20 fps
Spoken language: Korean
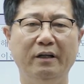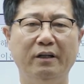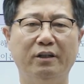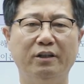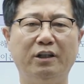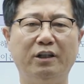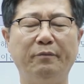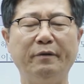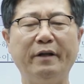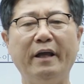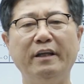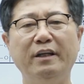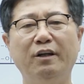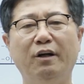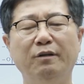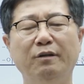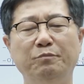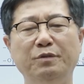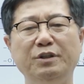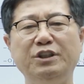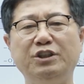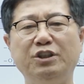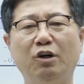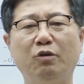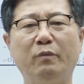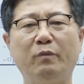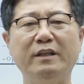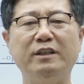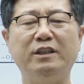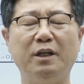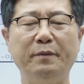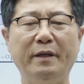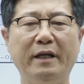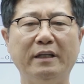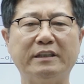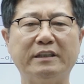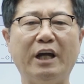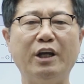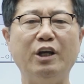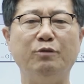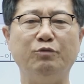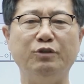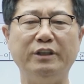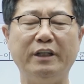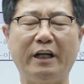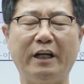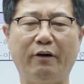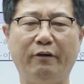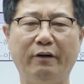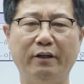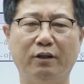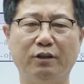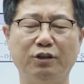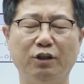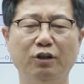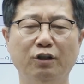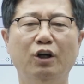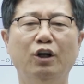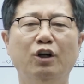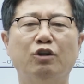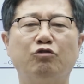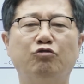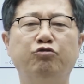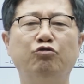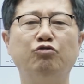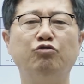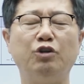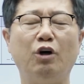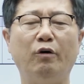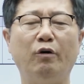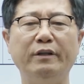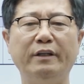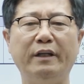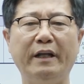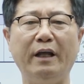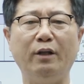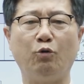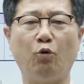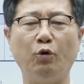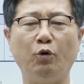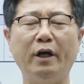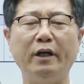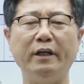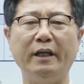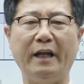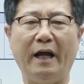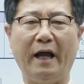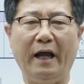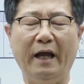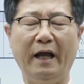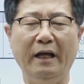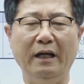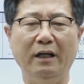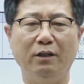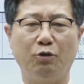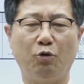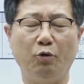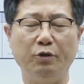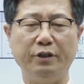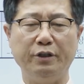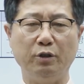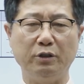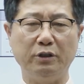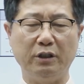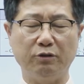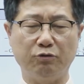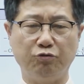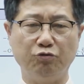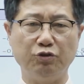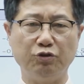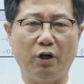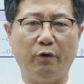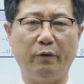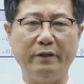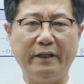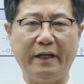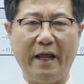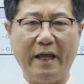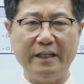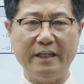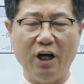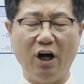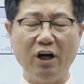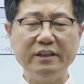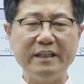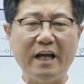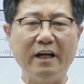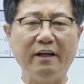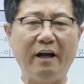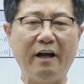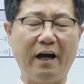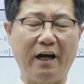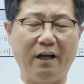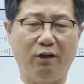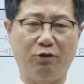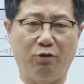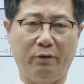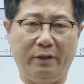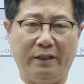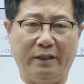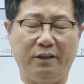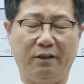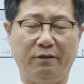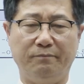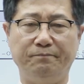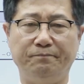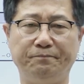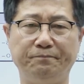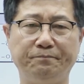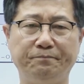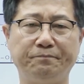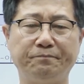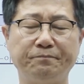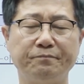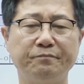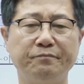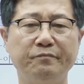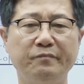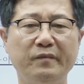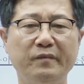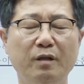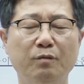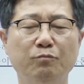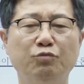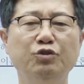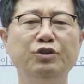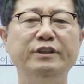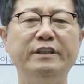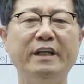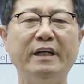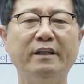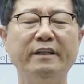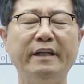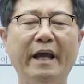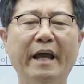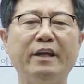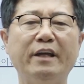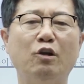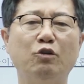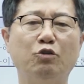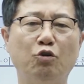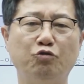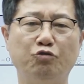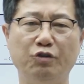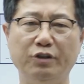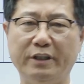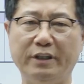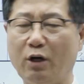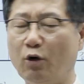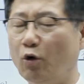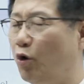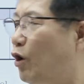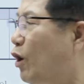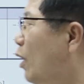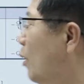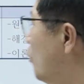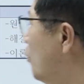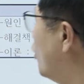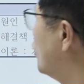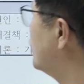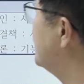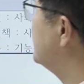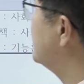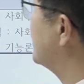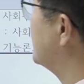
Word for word: 그 때문에 이런 미시적 관점의 사회 문제라고 하는 것은 구성원들의 노력이나 또는 이 구성원들의 역량 강화를 통해서 문제는 해결될 수 있다고 보는